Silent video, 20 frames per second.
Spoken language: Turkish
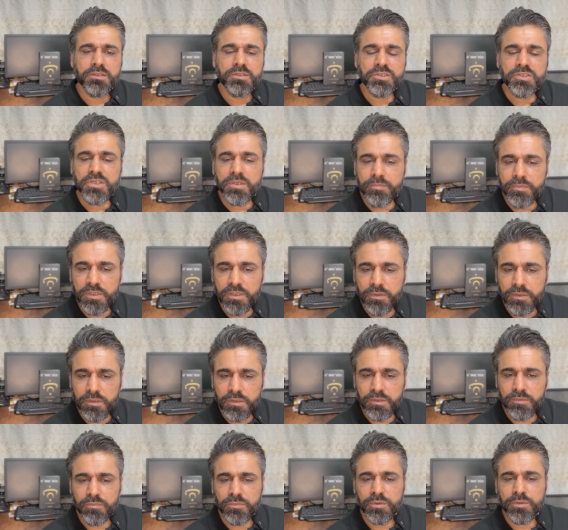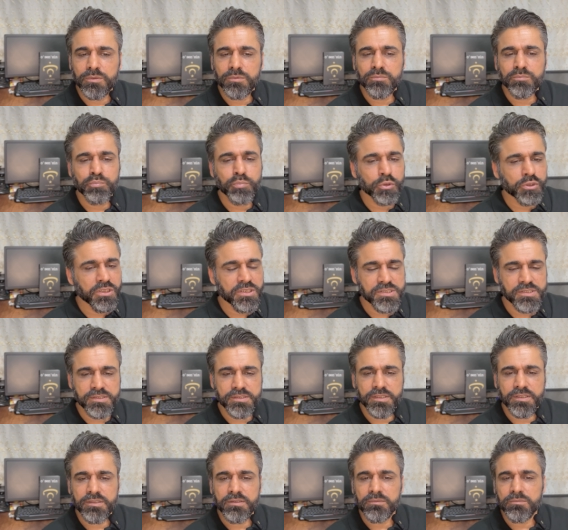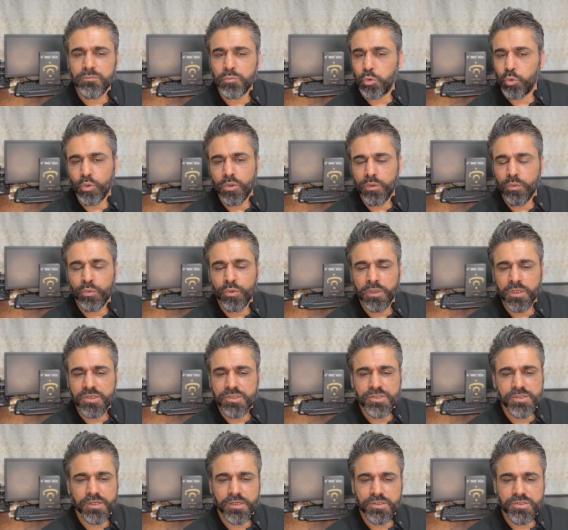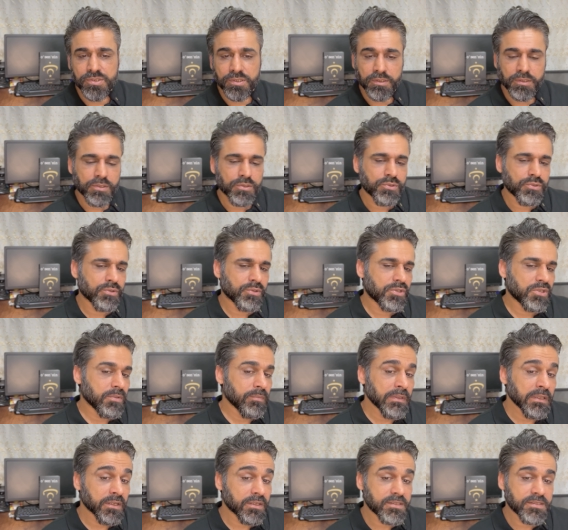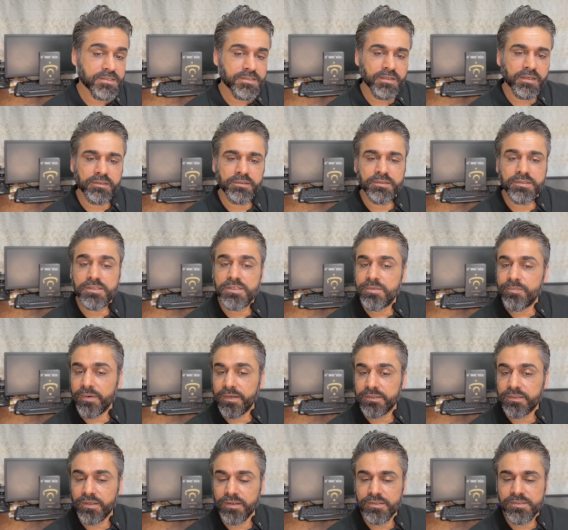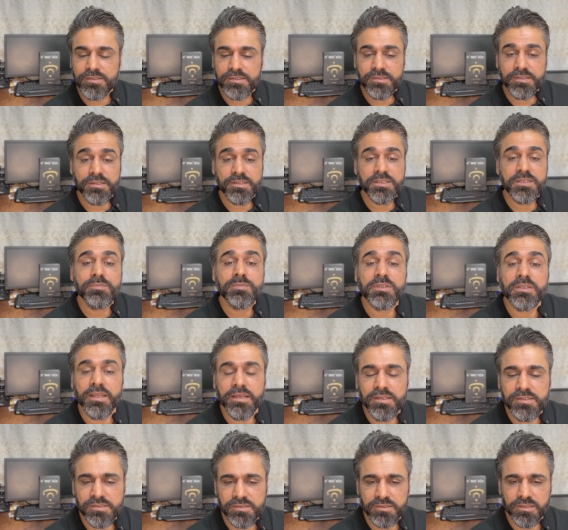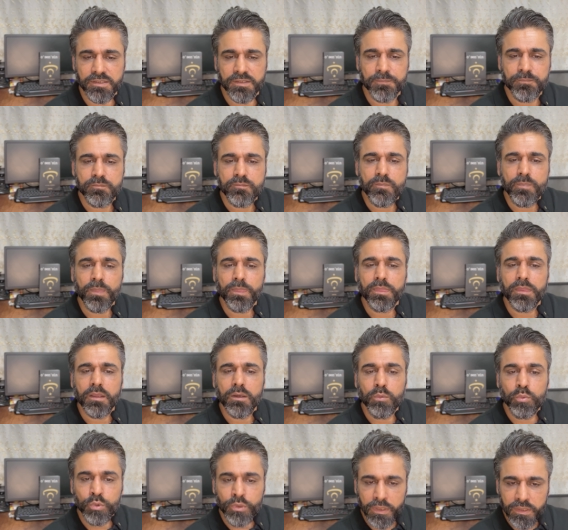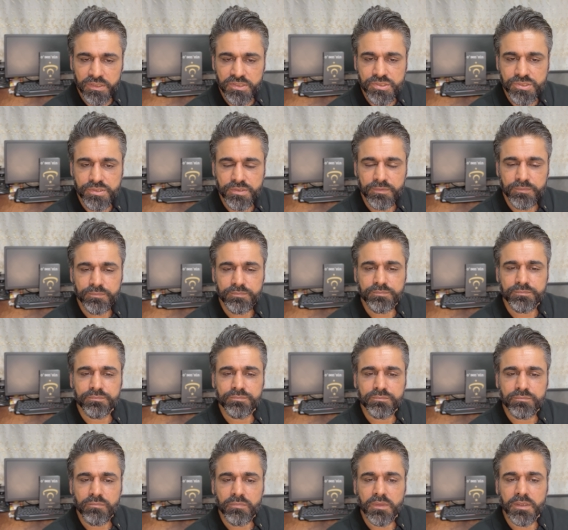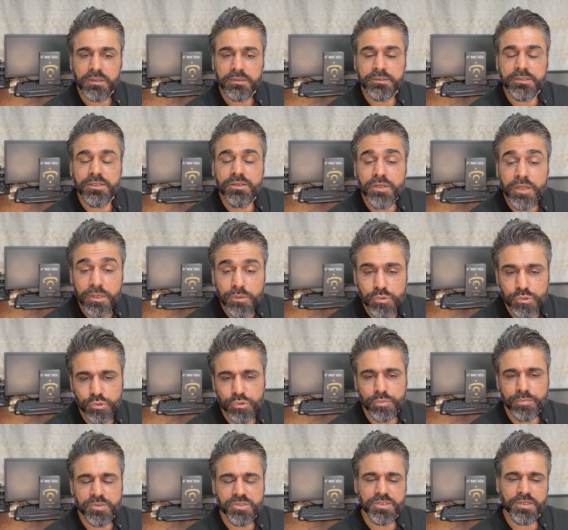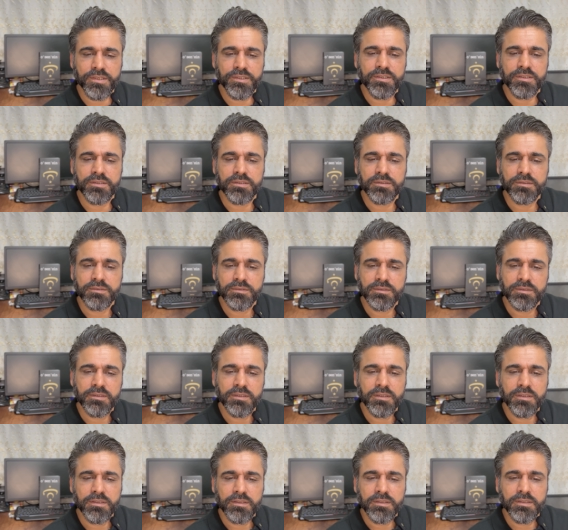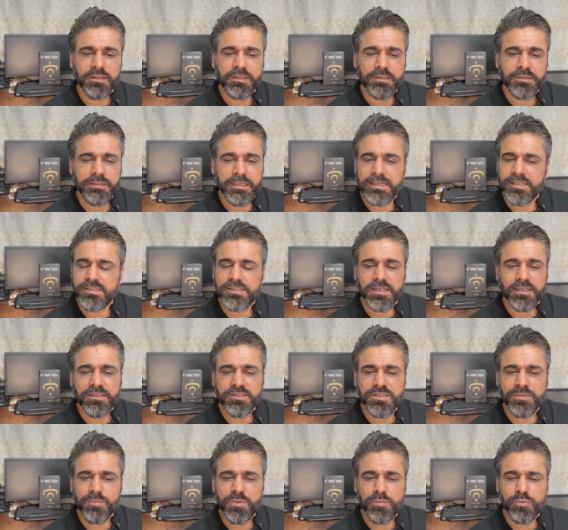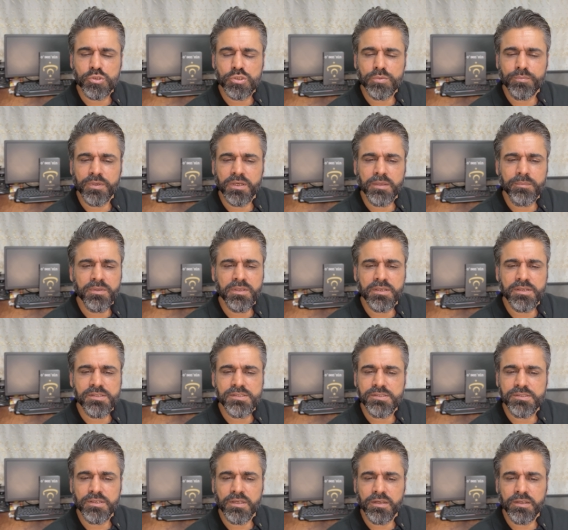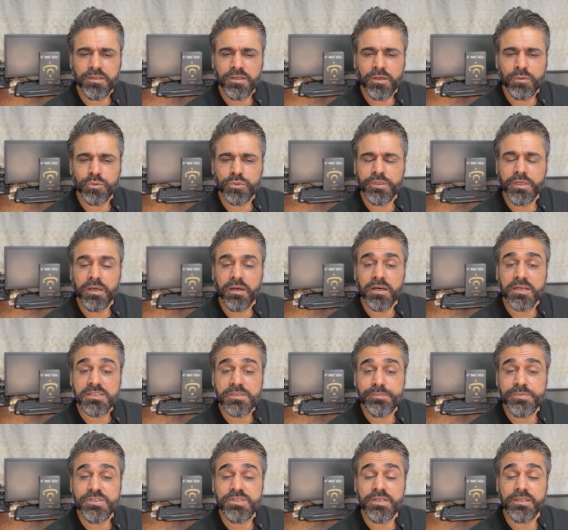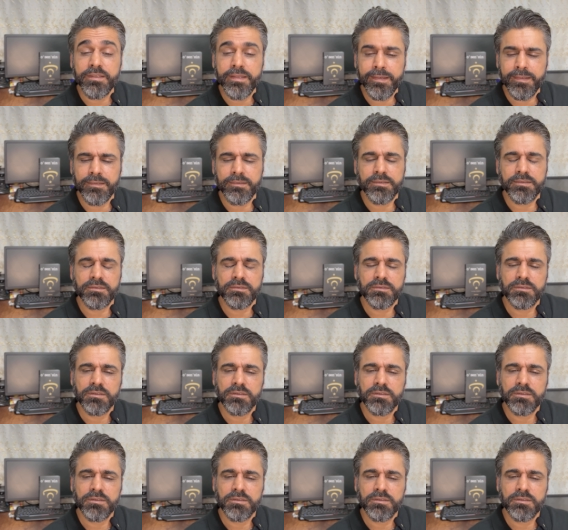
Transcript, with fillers: kimi Budisttir, uyanışı gerçekleşiyor. Kimi Hristiyandır, kimi ateisttir, kimi deisttir. Uyanış dinler üstü bir şeydir. Yani sadece bir Müslümana, bir Hristiyana, Yahudiye has bir şey değildir.